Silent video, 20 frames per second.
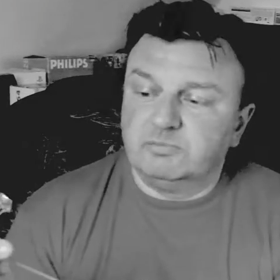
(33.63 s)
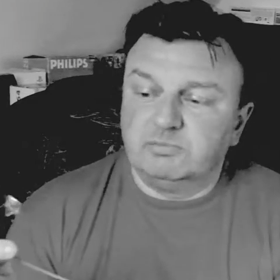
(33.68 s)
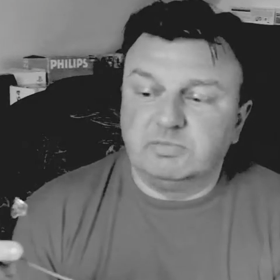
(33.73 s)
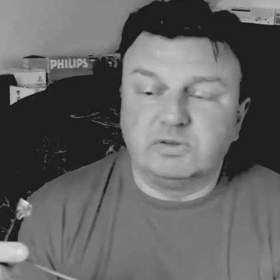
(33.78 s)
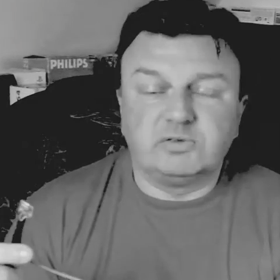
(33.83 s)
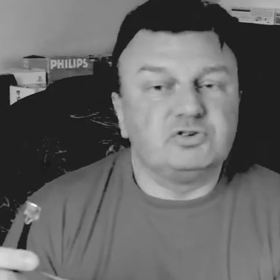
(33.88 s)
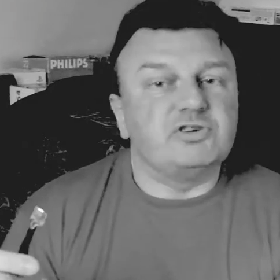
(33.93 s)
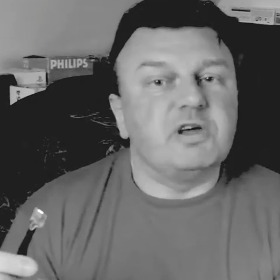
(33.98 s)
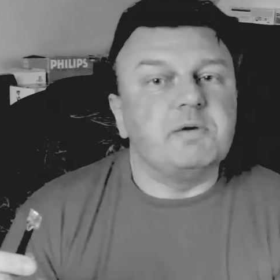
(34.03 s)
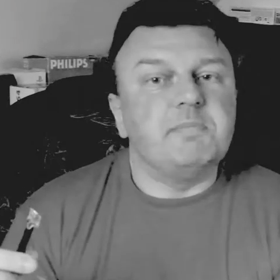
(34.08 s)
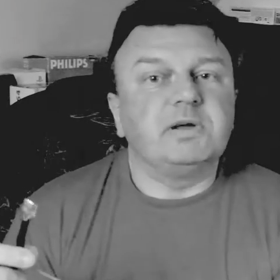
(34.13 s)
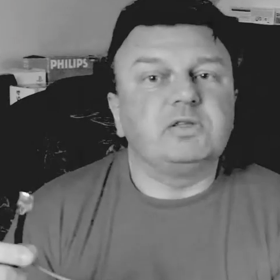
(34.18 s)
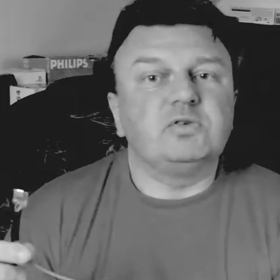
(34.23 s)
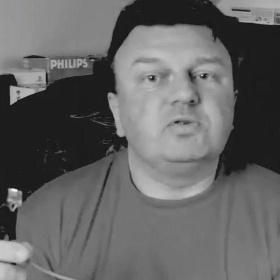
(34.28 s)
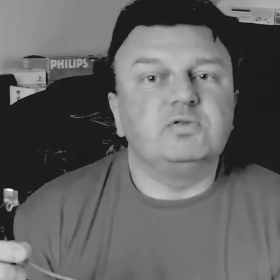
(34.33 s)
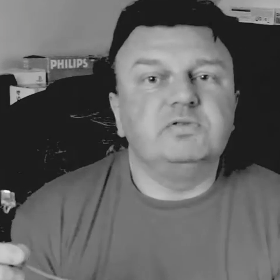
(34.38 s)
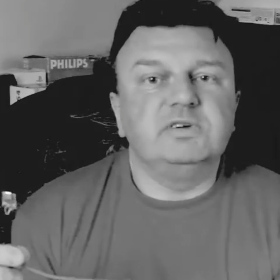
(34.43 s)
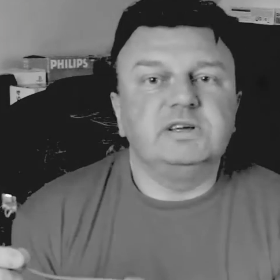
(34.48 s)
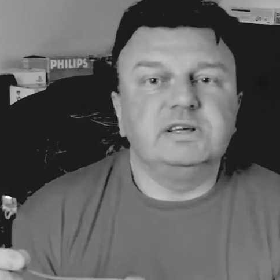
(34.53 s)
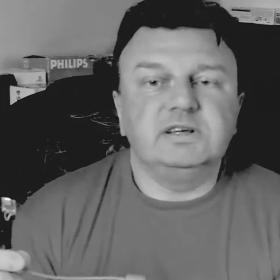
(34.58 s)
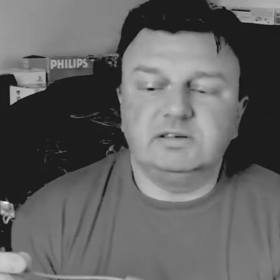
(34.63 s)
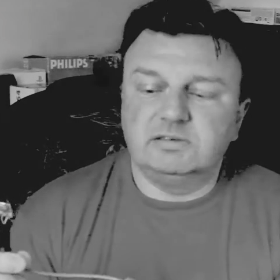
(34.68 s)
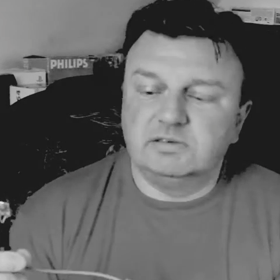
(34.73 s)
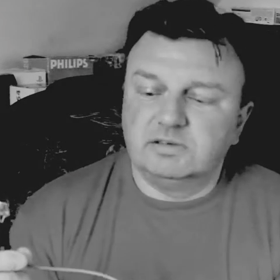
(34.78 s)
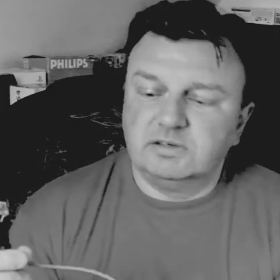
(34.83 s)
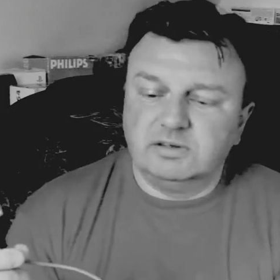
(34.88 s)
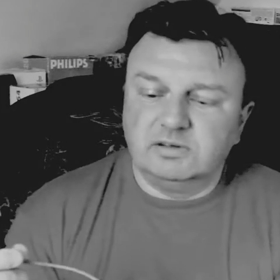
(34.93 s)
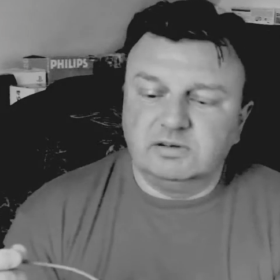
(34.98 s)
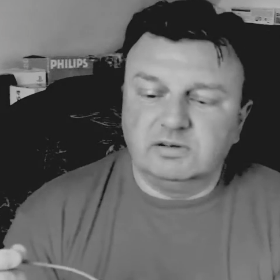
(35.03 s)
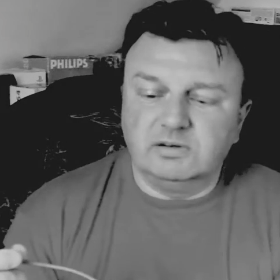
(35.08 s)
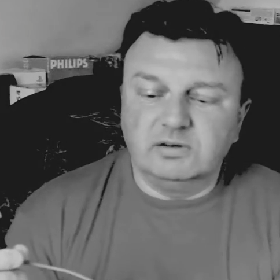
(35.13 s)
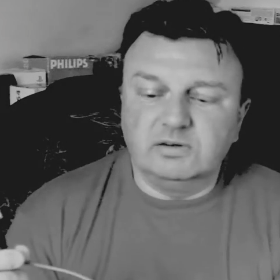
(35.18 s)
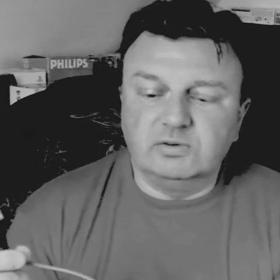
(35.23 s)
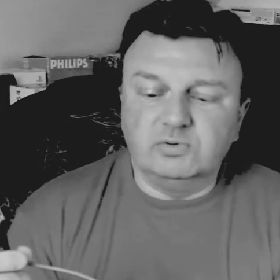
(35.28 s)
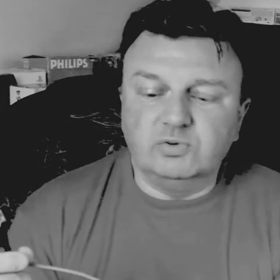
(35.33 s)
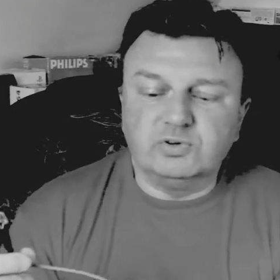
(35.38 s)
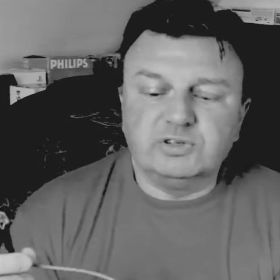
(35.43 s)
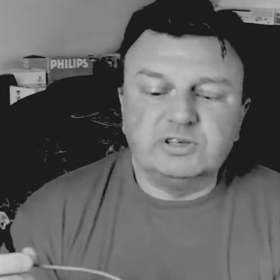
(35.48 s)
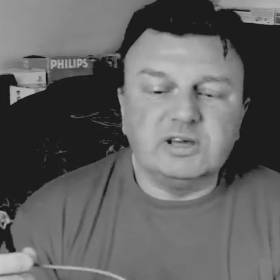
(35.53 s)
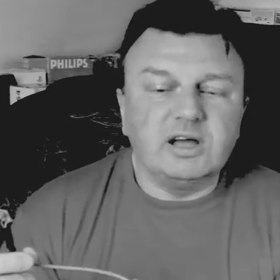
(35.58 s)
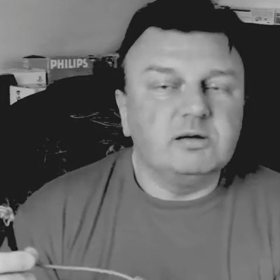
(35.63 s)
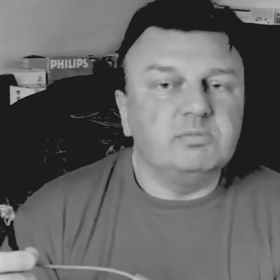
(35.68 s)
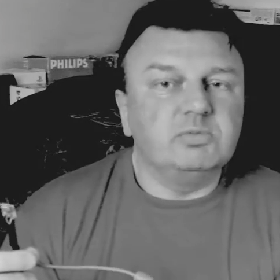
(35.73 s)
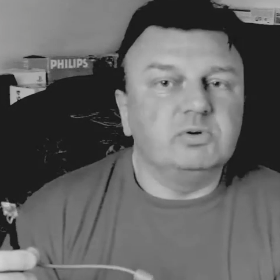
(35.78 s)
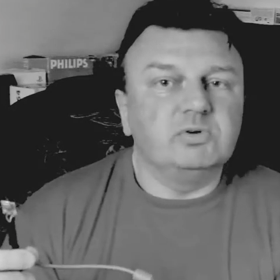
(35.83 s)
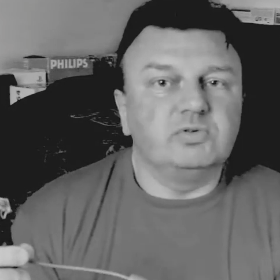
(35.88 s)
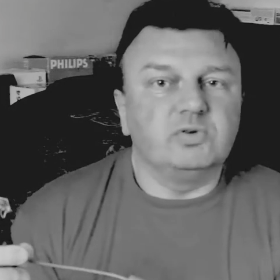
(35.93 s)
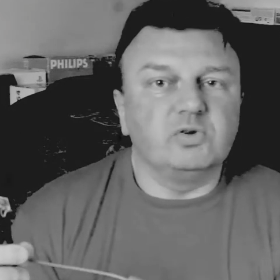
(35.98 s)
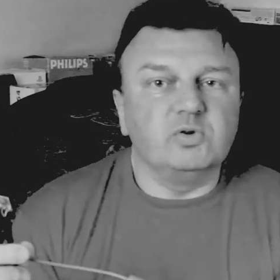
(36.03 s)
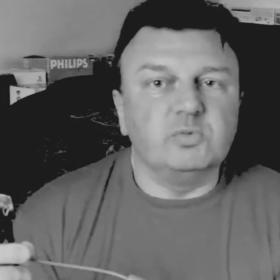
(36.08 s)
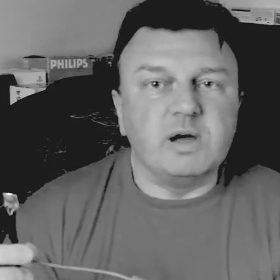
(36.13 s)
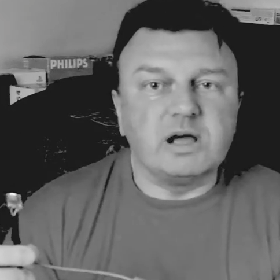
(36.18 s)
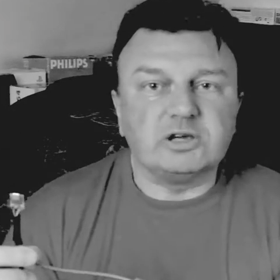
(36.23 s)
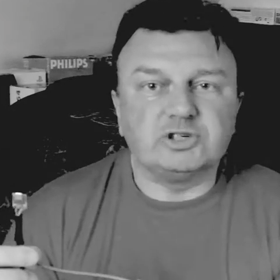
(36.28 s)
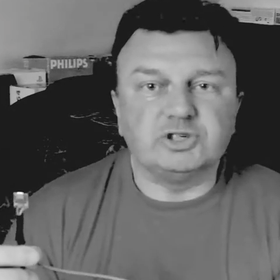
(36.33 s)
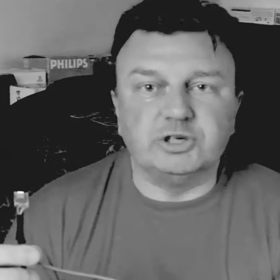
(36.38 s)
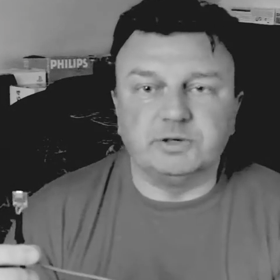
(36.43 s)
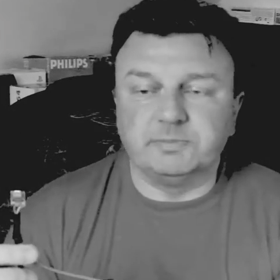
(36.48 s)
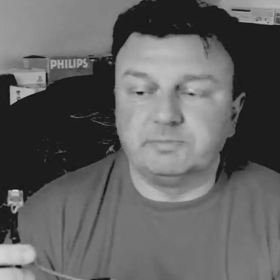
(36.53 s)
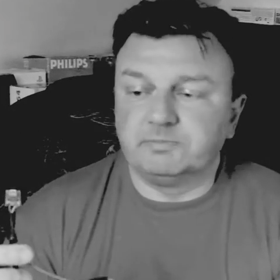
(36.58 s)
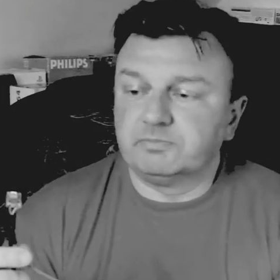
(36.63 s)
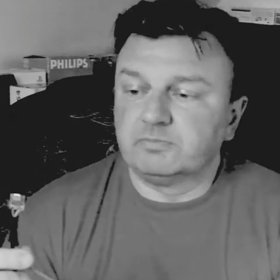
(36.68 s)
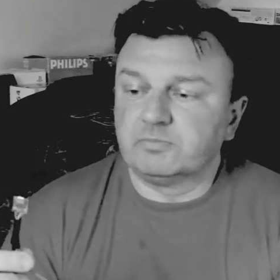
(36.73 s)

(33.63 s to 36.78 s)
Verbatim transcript: parce que je n'avais pas trouvé euh, de câble sur le marché.